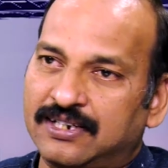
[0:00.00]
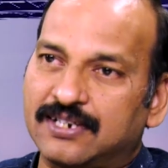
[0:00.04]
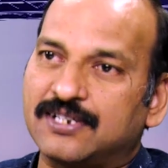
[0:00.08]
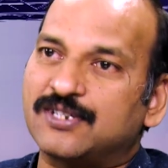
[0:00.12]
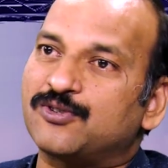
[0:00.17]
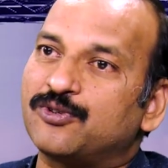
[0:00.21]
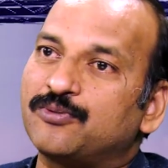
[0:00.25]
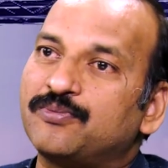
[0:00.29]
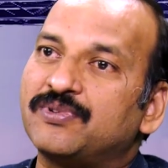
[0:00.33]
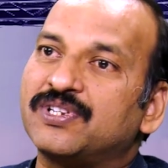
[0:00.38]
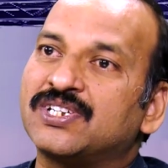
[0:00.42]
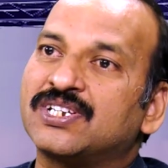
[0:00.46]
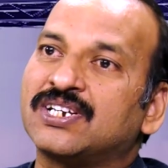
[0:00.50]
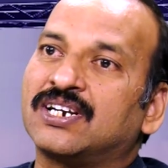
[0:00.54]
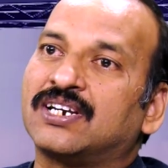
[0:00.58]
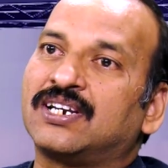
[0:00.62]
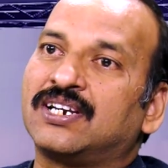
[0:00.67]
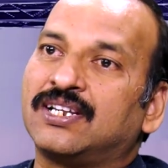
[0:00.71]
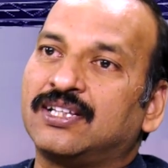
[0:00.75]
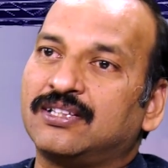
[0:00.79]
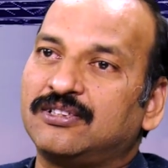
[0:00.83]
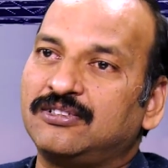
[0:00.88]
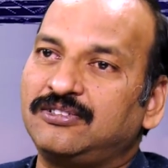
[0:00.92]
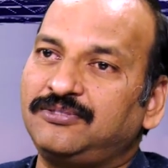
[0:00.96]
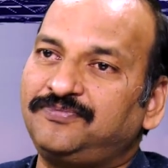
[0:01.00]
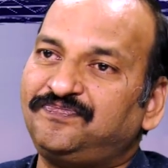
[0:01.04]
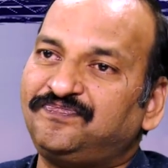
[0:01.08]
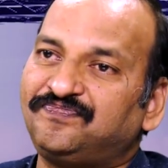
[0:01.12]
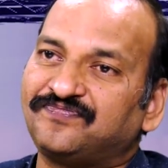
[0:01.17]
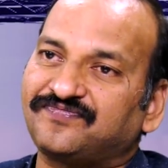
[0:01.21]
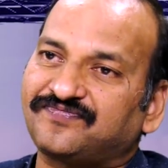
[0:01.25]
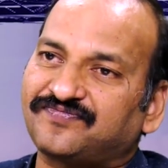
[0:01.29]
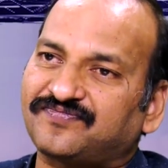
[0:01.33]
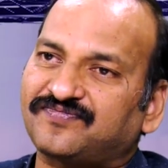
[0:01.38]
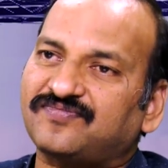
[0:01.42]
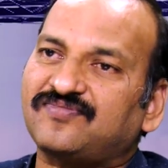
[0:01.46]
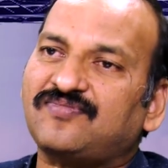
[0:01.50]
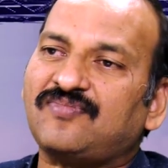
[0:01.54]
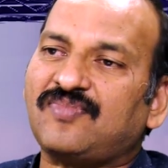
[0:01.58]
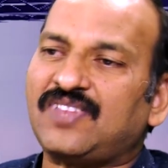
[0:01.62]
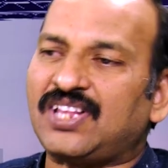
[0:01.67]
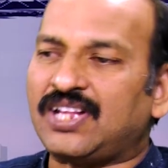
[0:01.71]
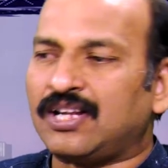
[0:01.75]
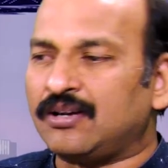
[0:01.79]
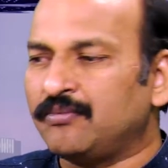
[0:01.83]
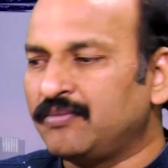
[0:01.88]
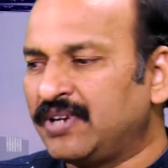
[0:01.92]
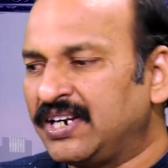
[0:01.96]
ఇంట్రెస్ట్ చూపించట్లేదు
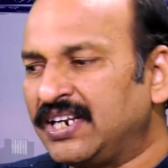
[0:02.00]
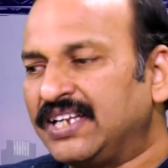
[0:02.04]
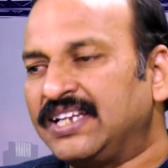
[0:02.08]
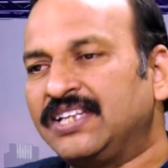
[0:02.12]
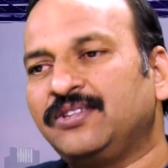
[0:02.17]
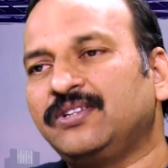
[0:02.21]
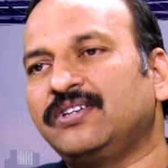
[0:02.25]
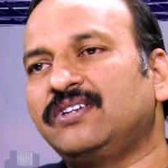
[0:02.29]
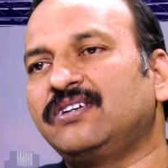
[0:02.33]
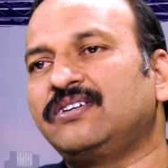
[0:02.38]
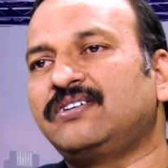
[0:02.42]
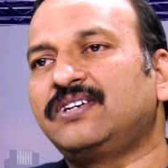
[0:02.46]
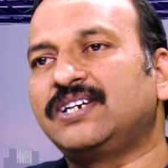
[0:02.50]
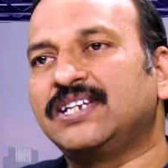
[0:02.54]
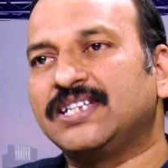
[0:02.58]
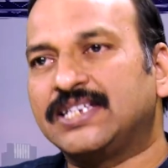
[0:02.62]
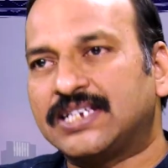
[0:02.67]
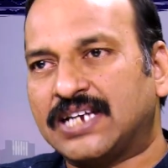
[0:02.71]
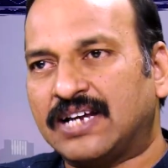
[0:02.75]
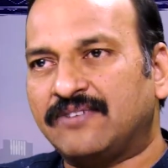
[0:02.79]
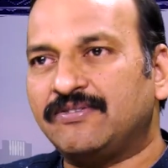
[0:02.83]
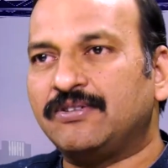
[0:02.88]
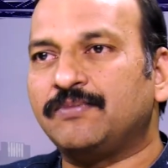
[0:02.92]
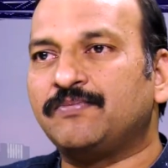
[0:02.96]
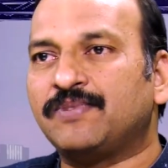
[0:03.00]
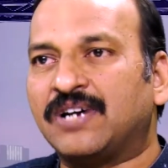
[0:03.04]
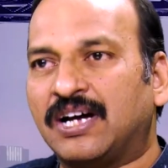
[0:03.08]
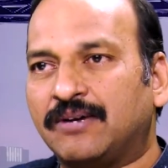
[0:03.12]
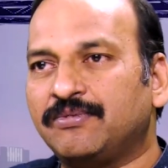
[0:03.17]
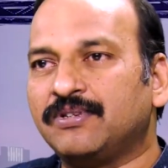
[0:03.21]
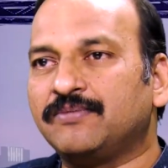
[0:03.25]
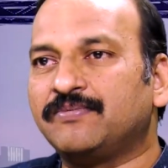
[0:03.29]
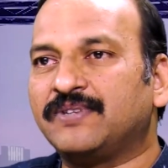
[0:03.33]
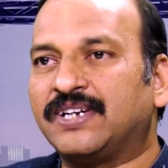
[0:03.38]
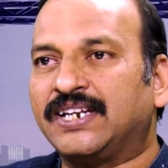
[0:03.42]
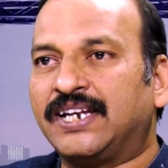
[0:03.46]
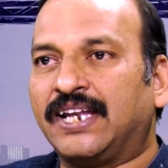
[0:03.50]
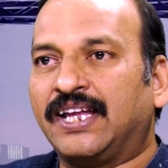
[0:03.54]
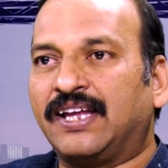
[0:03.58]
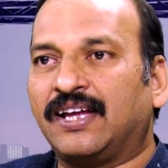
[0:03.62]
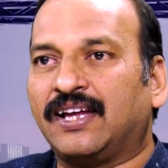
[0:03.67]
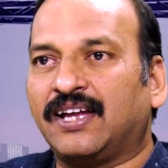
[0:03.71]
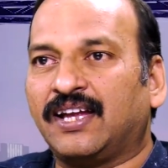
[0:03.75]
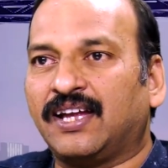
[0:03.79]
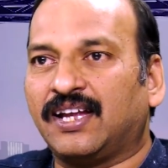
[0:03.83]
మనకి ఇందులో కూడా జాబిబ్ హబీబ్ అనే